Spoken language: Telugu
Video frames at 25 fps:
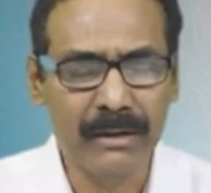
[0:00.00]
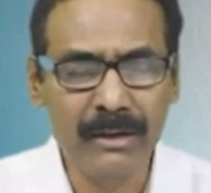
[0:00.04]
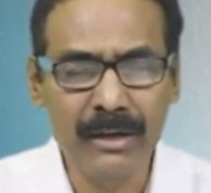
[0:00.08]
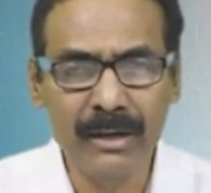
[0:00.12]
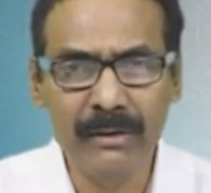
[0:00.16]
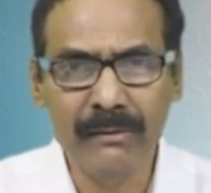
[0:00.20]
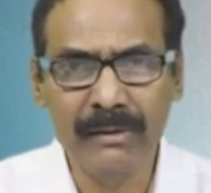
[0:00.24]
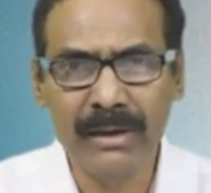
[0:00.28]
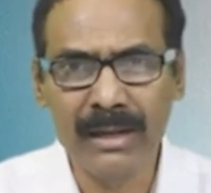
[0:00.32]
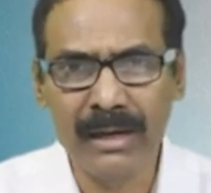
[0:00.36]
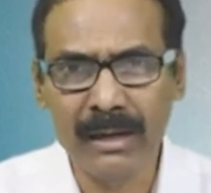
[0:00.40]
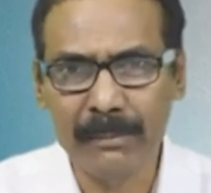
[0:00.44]

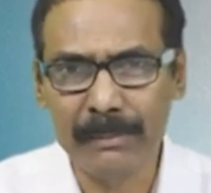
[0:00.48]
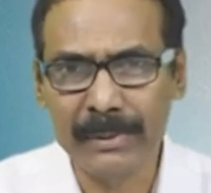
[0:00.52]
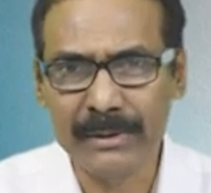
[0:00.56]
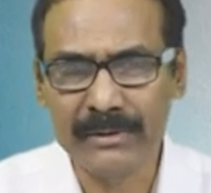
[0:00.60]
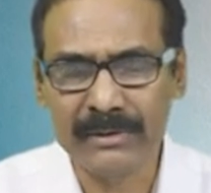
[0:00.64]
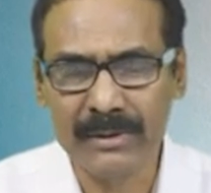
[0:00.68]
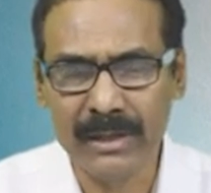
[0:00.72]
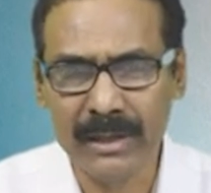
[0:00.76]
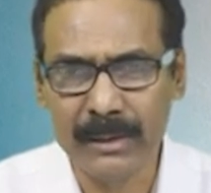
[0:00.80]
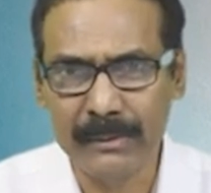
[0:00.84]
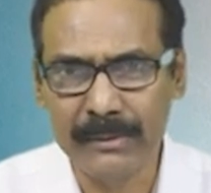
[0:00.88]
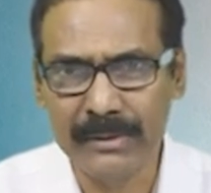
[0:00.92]
రెండు వేల
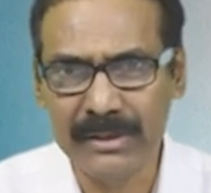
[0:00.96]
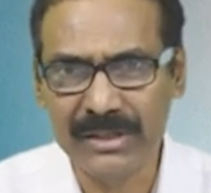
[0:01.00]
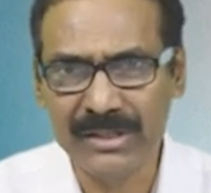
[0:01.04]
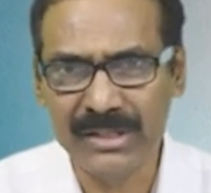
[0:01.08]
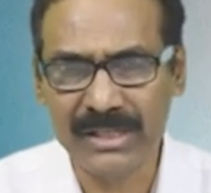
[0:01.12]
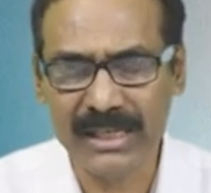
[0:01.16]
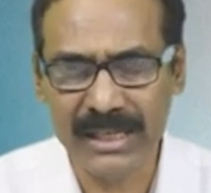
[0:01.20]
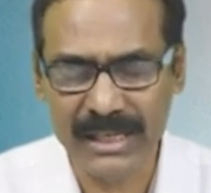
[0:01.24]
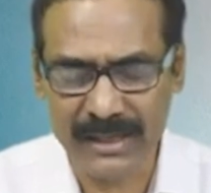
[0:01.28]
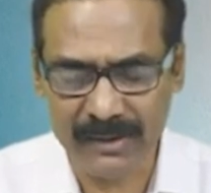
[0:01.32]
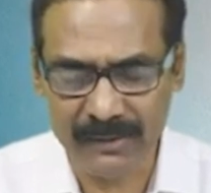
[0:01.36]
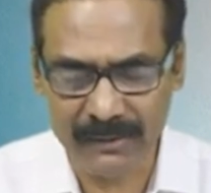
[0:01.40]
పంతొమ్మిది
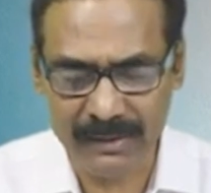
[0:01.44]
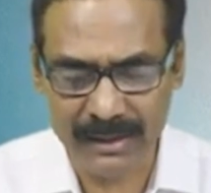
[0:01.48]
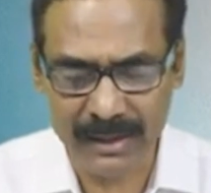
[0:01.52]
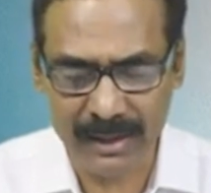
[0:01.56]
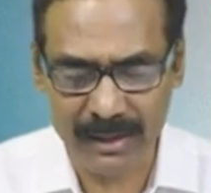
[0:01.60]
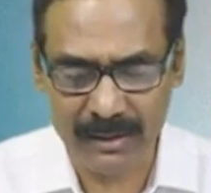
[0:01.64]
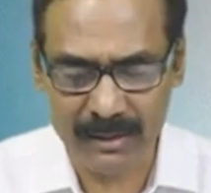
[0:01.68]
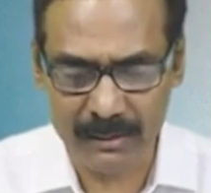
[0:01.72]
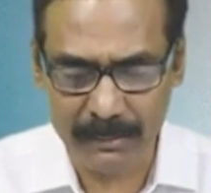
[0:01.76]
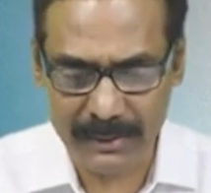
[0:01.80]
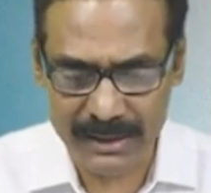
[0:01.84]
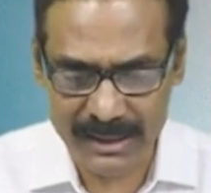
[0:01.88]
నుంచి ఇరవై
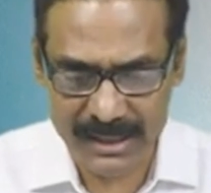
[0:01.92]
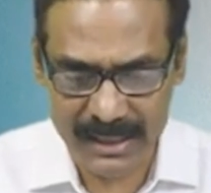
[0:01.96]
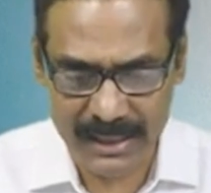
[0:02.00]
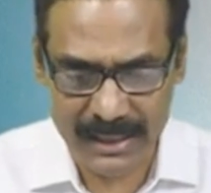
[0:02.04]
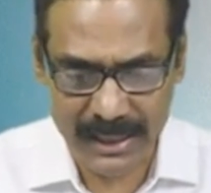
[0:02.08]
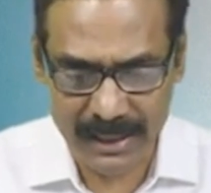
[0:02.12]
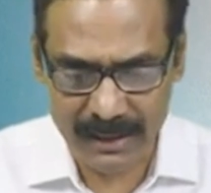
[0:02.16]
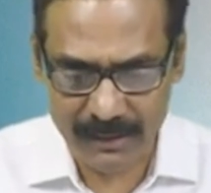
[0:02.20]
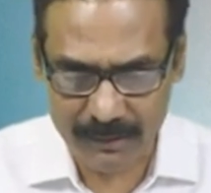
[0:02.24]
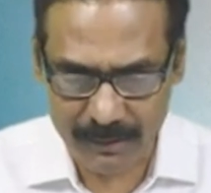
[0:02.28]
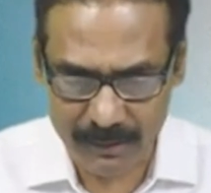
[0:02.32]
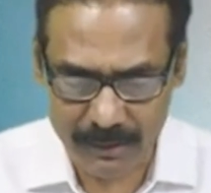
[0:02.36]
నాలుగు
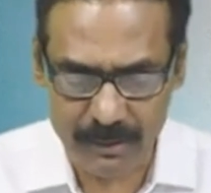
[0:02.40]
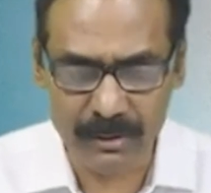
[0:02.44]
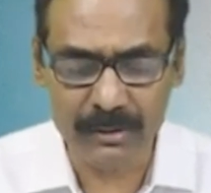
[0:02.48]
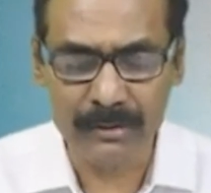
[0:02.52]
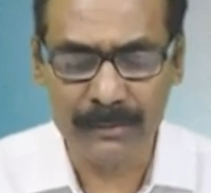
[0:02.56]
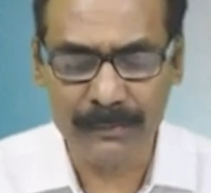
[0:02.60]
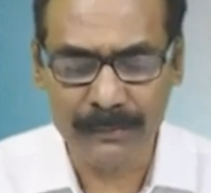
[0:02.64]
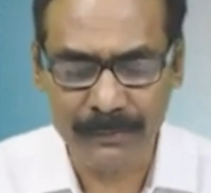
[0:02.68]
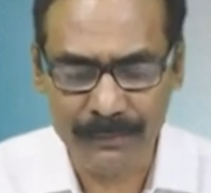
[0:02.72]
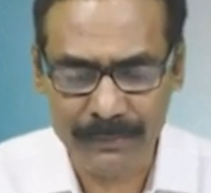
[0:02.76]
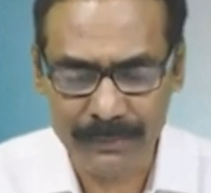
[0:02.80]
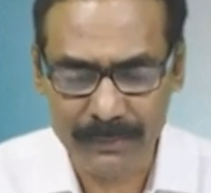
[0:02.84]
మధ్యకాలంలో
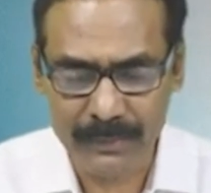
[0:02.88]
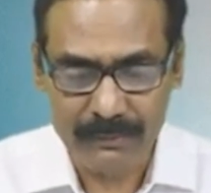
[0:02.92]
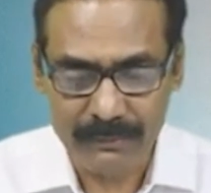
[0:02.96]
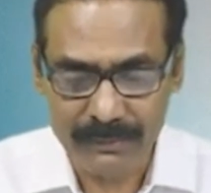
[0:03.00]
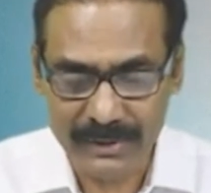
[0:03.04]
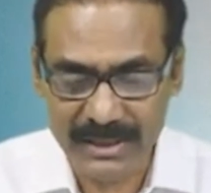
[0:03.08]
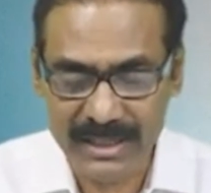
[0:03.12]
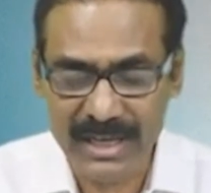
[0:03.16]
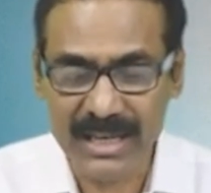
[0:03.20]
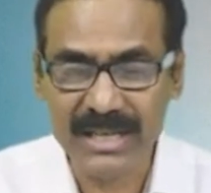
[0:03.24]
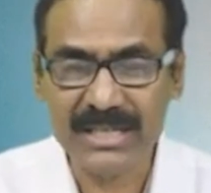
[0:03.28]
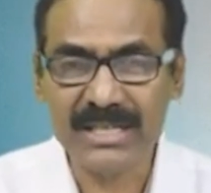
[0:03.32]

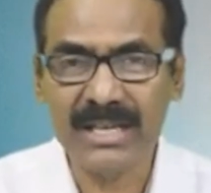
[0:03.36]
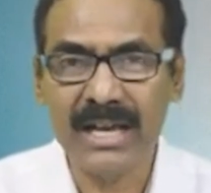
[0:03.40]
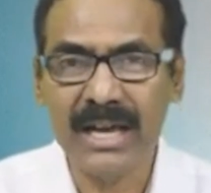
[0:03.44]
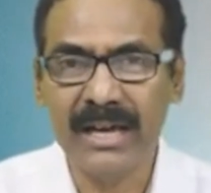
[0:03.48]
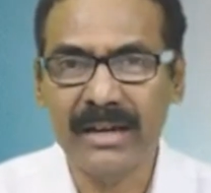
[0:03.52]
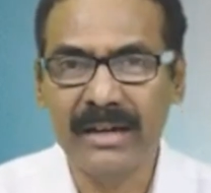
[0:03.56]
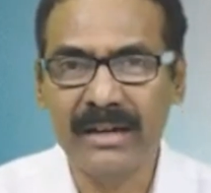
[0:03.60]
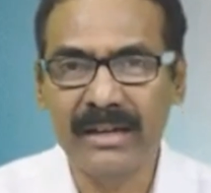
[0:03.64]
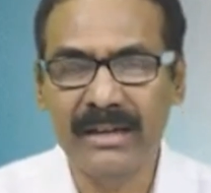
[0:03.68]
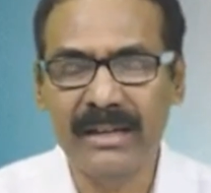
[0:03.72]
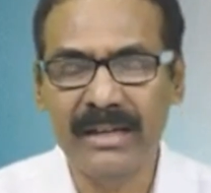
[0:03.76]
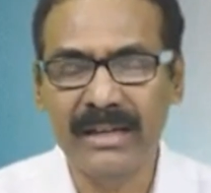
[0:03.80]

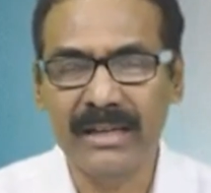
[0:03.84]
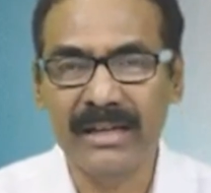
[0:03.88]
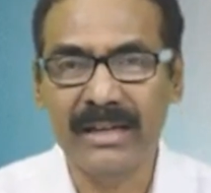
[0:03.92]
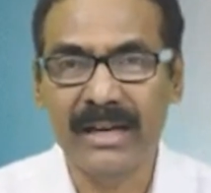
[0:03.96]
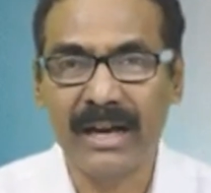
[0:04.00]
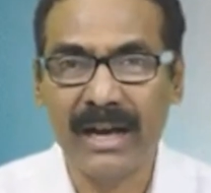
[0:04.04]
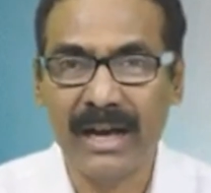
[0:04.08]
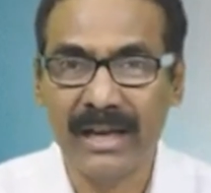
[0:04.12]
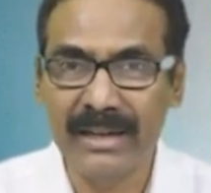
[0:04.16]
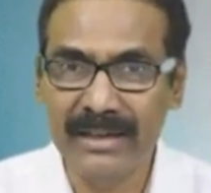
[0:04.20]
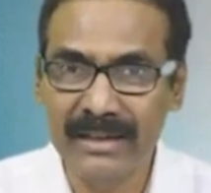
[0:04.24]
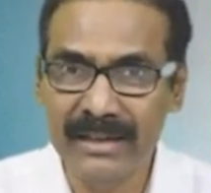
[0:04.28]
విజయసాయిరెడ్డి
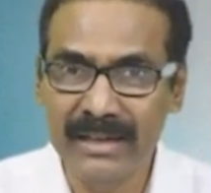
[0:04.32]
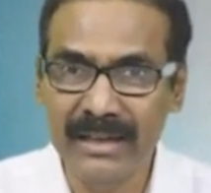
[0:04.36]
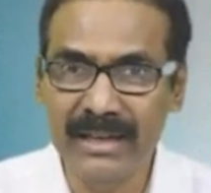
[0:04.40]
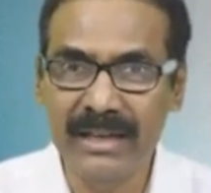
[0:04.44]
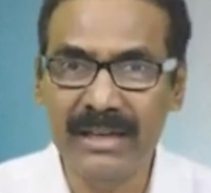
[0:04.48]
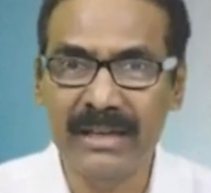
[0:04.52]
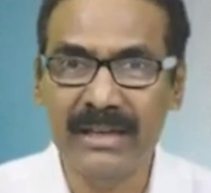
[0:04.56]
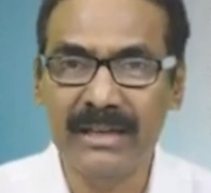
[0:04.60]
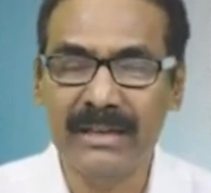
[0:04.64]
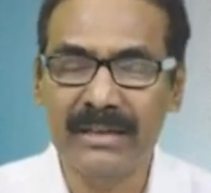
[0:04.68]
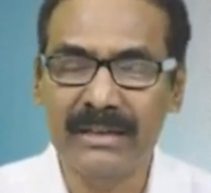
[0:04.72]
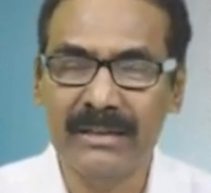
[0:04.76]

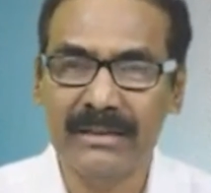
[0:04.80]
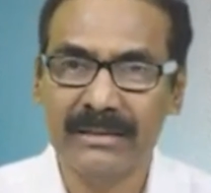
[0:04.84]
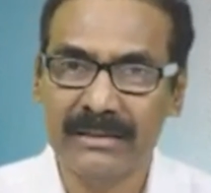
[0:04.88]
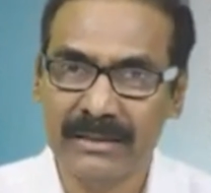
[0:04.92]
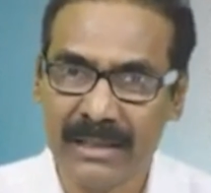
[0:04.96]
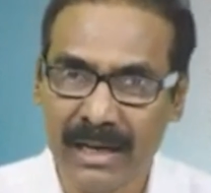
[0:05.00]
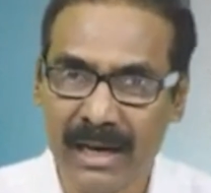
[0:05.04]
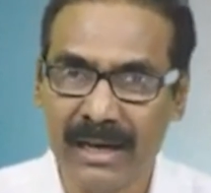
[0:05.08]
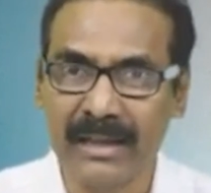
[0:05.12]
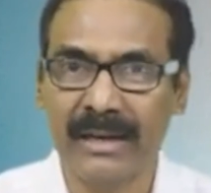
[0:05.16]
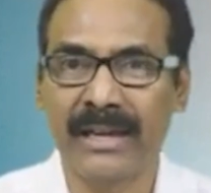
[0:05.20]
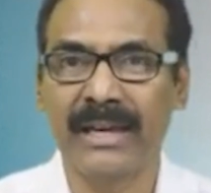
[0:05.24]
అన్నీ
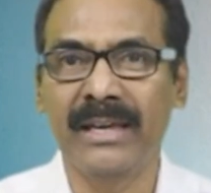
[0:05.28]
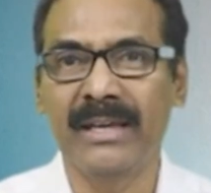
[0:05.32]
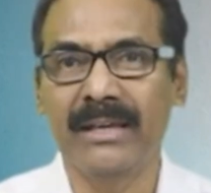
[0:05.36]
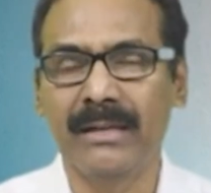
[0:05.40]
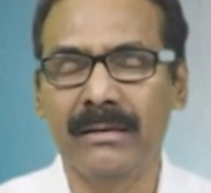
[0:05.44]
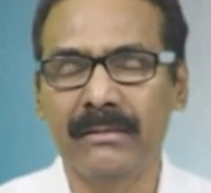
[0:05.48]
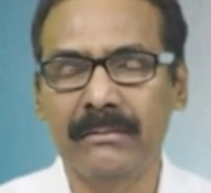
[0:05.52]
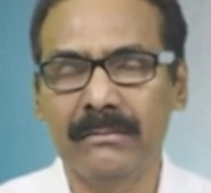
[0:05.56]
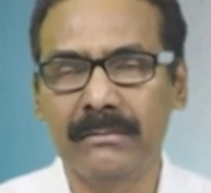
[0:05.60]
తానై